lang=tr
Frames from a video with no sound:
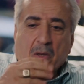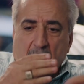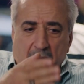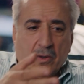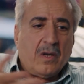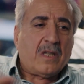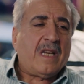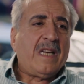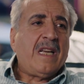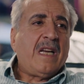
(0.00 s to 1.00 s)
de öyle
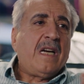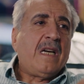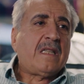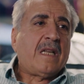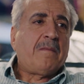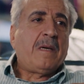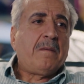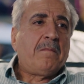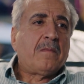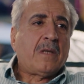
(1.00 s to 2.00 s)
söylesene ya.
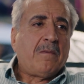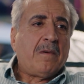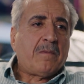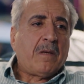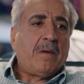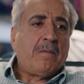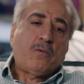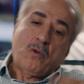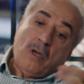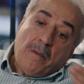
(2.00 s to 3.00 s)
Tamam tamam tamam
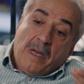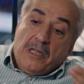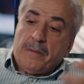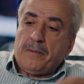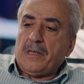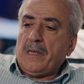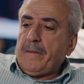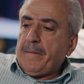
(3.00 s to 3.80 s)
söyleme hiçbir şey.